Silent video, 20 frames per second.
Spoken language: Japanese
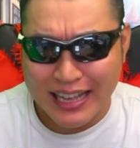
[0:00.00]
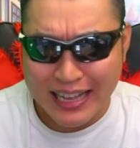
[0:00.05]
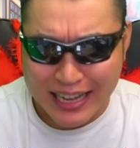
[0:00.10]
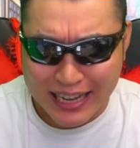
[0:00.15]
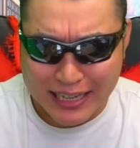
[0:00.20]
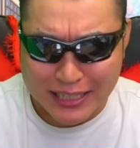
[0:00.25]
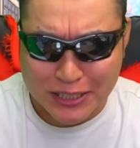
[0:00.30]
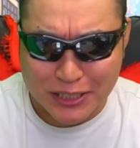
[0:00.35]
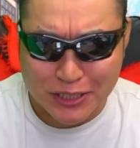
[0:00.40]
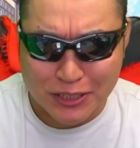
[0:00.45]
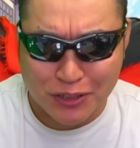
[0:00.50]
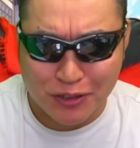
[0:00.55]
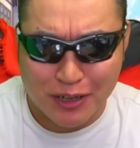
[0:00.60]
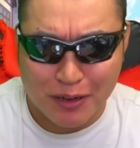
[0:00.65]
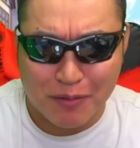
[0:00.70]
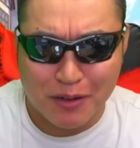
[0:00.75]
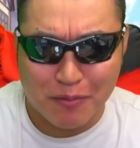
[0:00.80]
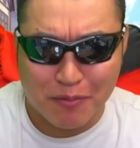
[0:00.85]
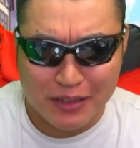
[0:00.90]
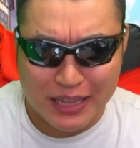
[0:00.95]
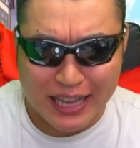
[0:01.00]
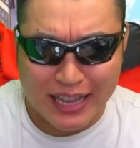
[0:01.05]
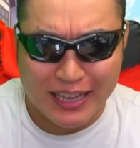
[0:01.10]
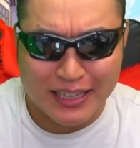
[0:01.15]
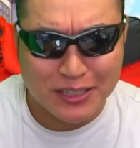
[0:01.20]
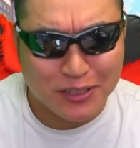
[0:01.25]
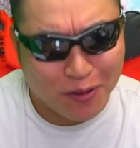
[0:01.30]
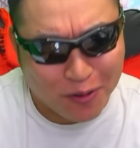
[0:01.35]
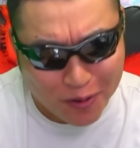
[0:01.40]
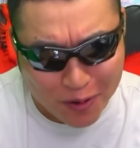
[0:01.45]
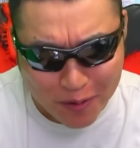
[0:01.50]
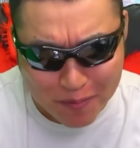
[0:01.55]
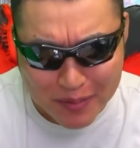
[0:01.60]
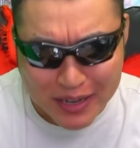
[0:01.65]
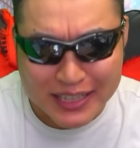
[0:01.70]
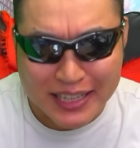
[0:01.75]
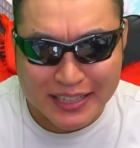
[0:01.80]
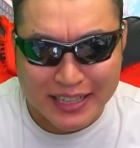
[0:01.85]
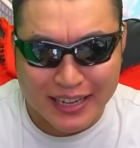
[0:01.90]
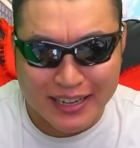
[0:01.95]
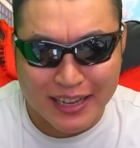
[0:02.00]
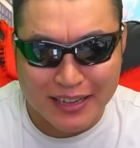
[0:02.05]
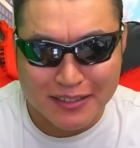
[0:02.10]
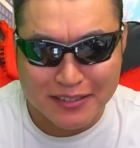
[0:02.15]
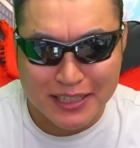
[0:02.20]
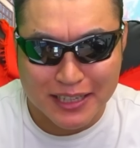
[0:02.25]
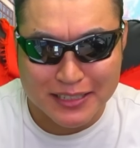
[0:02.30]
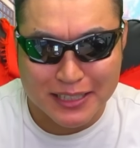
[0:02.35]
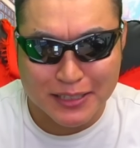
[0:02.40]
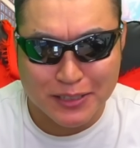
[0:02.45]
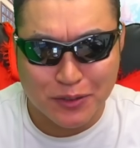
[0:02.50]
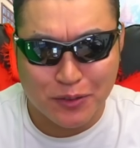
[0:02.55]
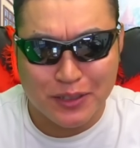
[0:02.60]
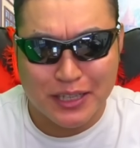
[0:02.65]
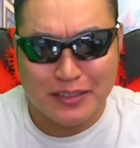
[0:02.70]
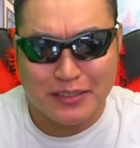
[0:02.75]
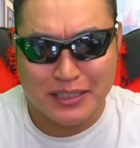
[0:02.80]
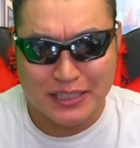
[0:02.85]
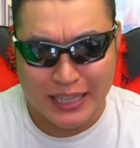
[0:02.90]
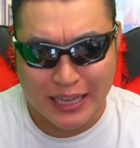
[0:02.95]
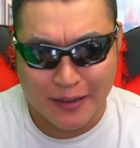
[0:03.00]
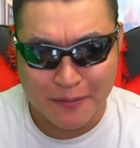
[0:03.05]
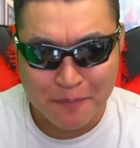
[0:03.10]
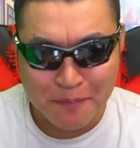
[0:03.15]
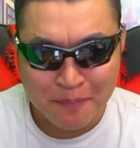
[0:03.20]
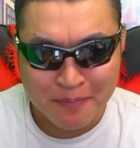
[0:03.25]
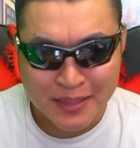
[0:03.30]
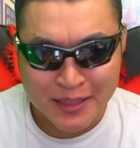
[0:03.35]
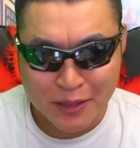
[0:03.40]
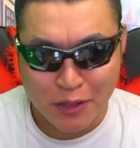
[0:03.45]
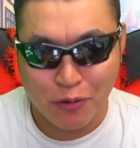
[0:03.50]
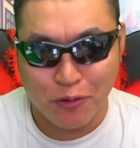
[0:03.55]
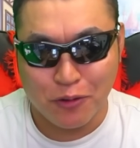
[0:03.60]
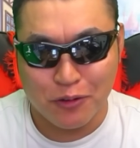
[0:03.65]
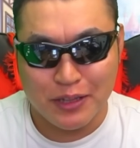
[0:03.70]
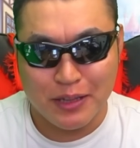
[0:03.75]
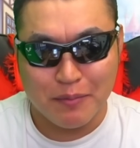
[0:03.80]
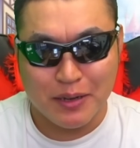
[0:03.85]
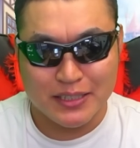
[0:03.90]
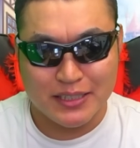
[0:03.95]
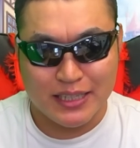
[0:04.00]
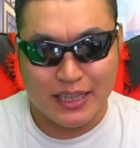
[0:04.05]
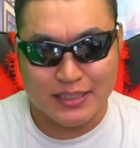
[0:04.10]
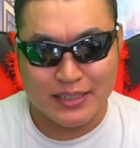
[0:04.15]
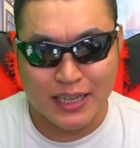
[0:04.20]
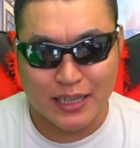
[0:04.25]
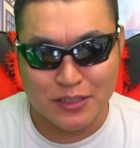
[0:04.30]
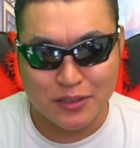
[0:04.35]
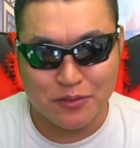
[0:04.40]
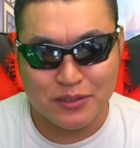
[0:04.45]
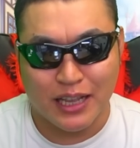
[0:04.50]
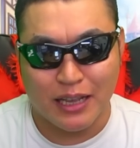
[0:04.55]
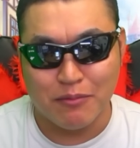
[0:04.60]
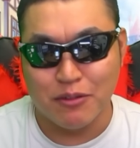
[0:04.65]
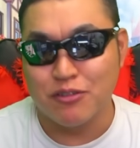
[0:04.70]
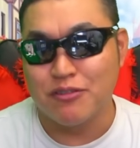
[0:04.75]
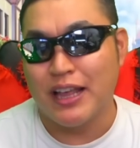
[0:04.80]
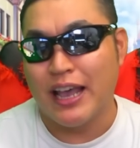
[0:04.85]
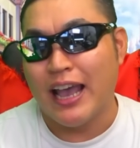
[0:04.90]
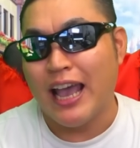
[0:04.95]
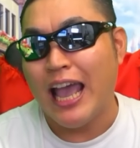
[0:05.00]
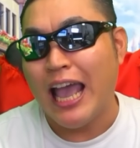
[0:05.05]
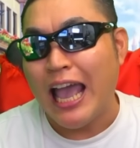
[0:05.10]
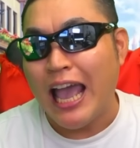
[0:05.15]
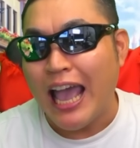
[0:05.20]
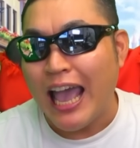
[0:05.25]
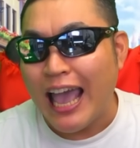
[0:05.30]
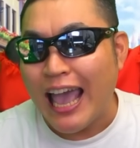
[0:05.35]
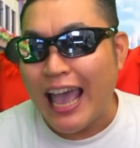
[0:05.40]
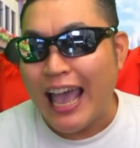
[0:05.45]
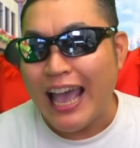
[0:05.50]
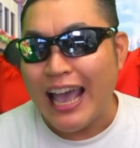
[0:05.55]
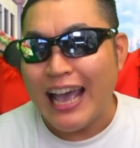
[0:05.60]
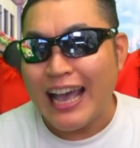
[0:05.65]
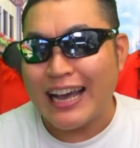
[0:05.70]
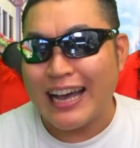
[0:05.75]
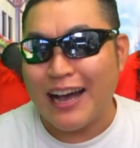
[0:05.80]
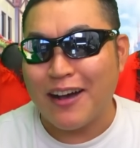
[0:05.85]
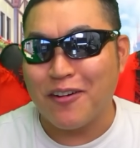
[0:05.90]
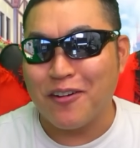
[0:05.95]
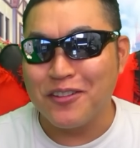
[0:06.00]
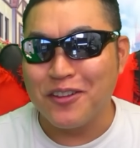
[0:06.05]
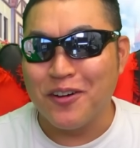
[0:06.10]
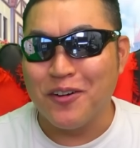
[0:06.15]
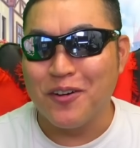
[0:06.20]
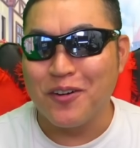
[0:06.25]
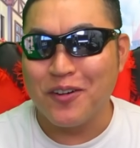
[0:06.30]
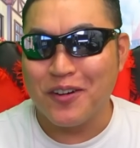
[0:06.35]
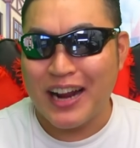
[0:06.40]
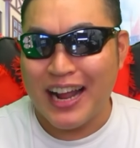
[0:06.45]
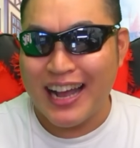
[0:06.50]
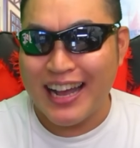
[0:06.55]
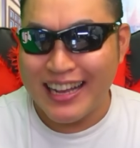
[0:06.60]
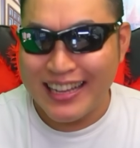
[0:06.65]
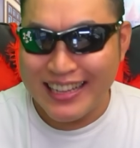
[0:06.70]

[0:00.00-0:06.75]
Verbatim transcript: はい、推奨レベルもね、そこまで高くなさそうですしね。ということで、マジで最速タイムいくで。過去の祠。